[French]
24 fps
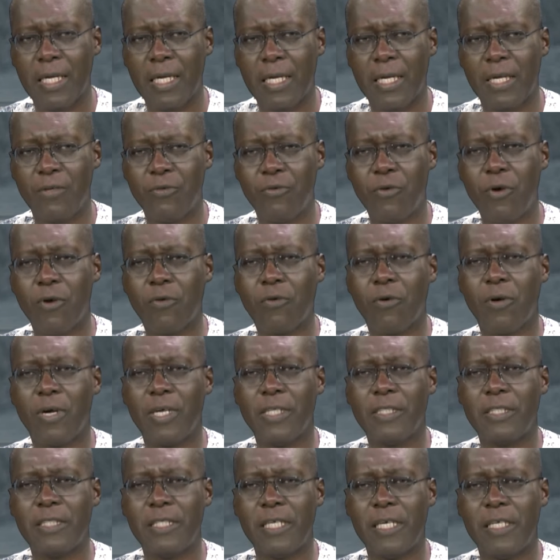2
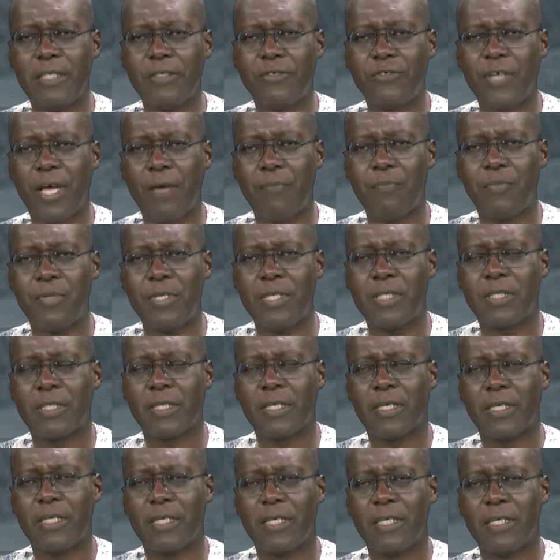Corinthiens
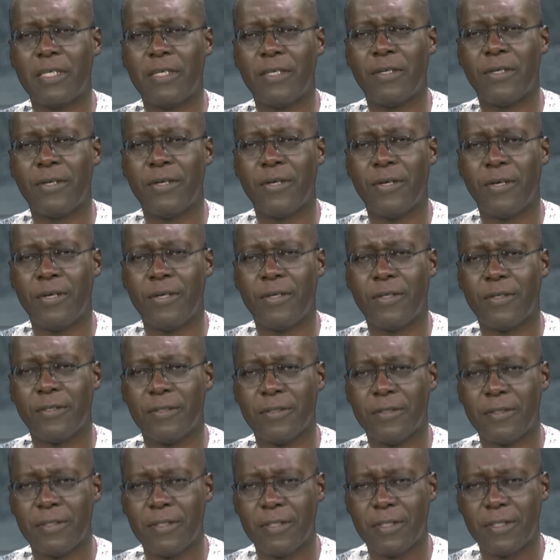chapitre 1,
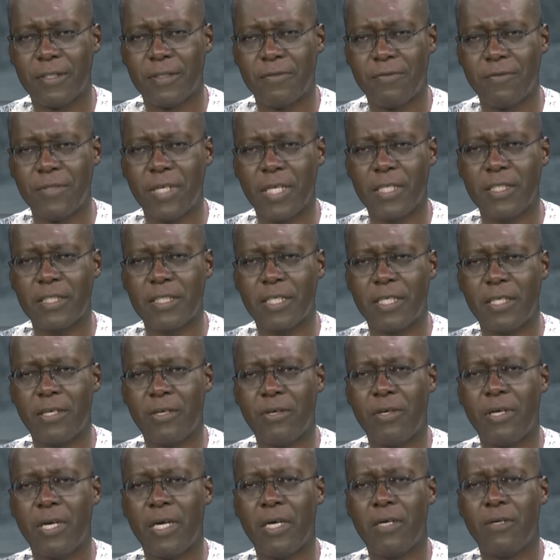verset
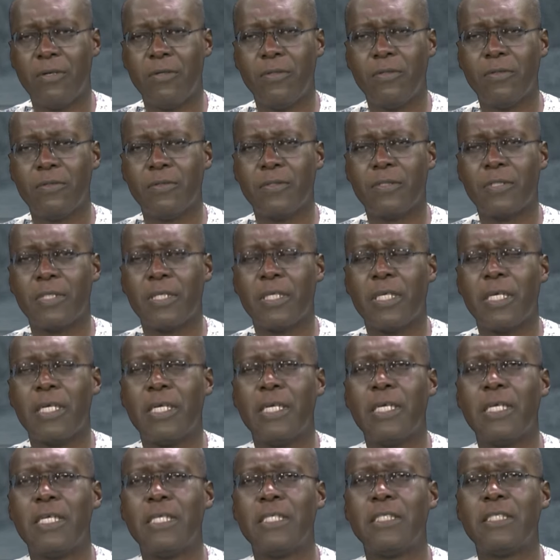1 à 11,
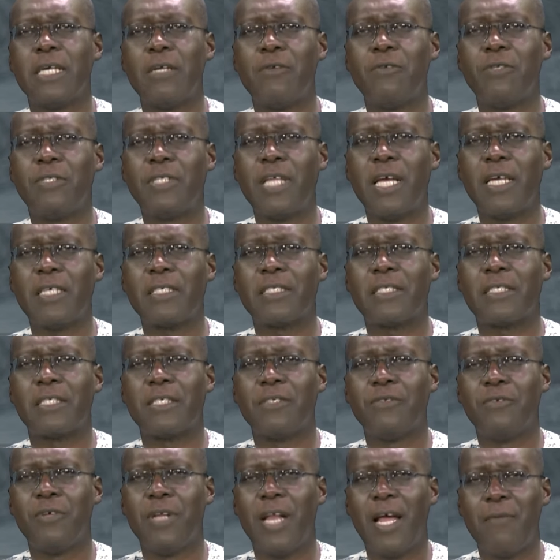c'est le texte
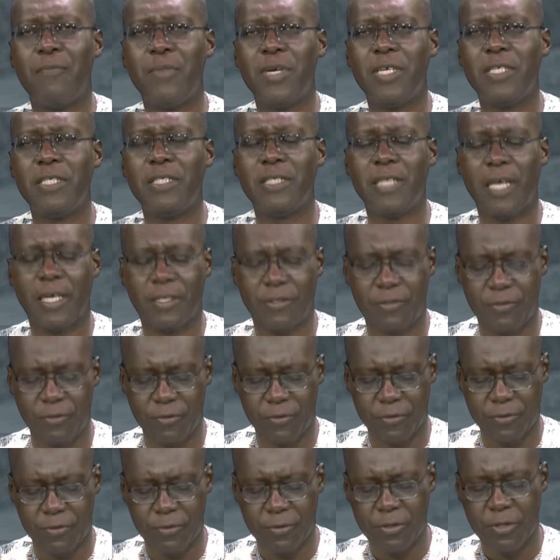de la
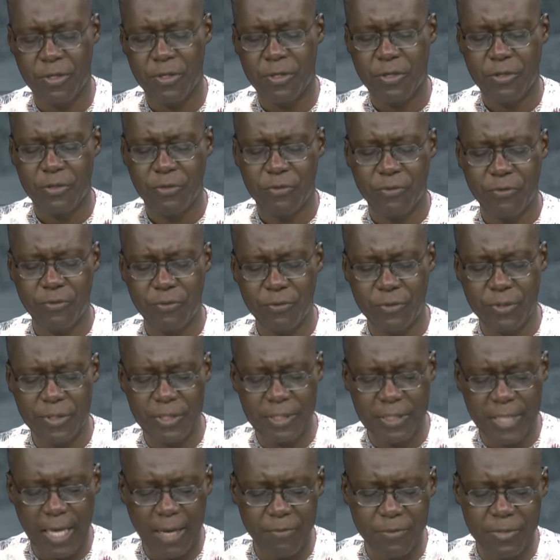méditation du
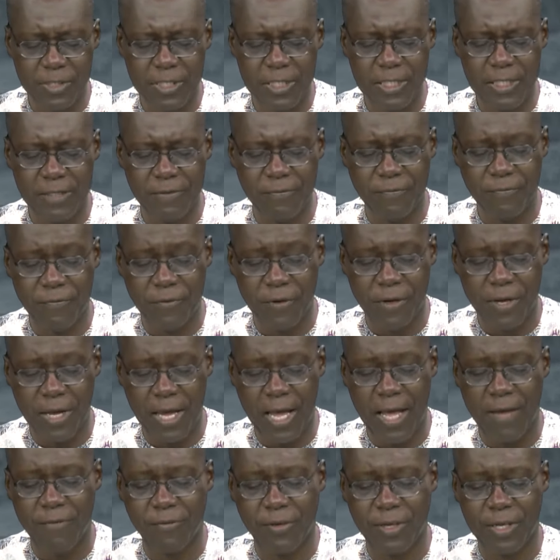samedi 20
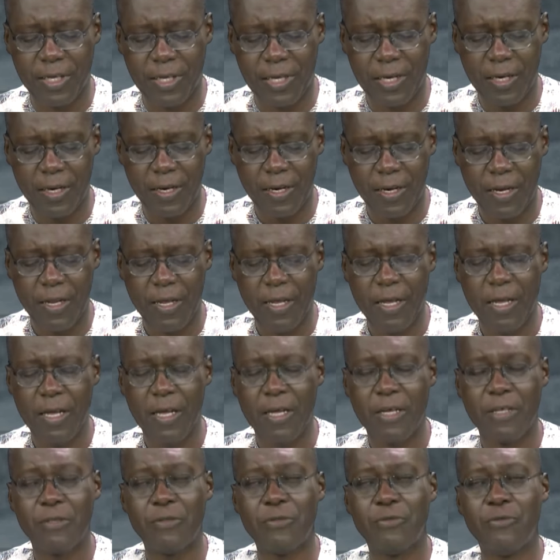avril
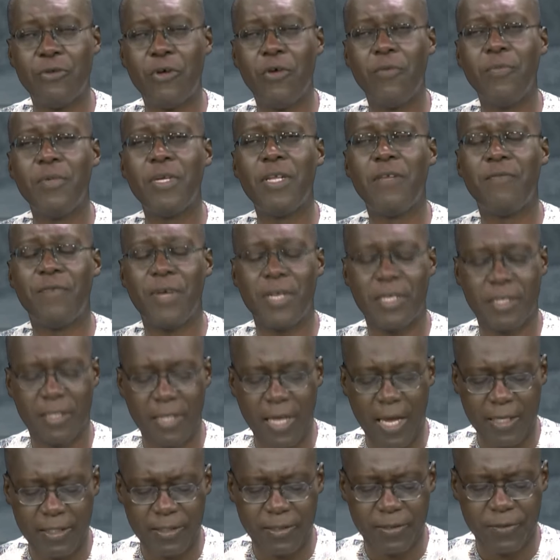
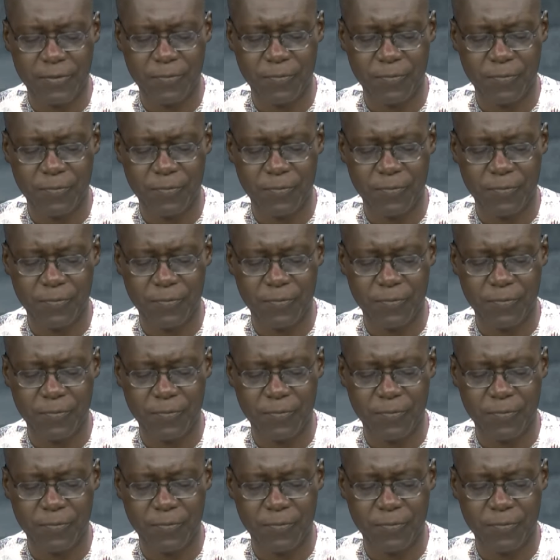2024.